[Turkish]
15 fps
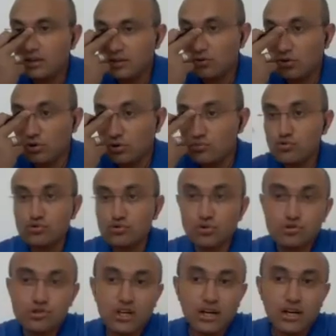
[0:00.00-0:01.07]
Ee,
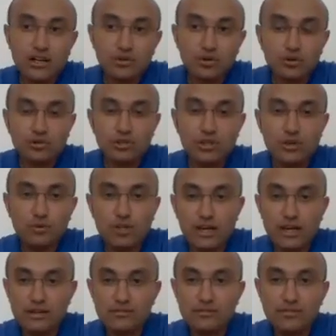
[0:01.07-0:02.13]
olumsuz olsa I don't
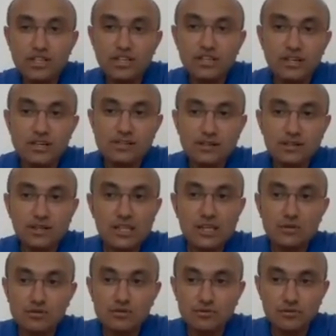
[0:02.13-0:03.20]
live derdim. He
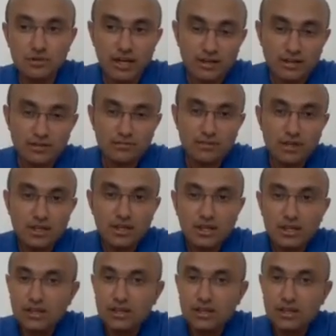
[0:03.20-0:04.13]
doesn't live derdim.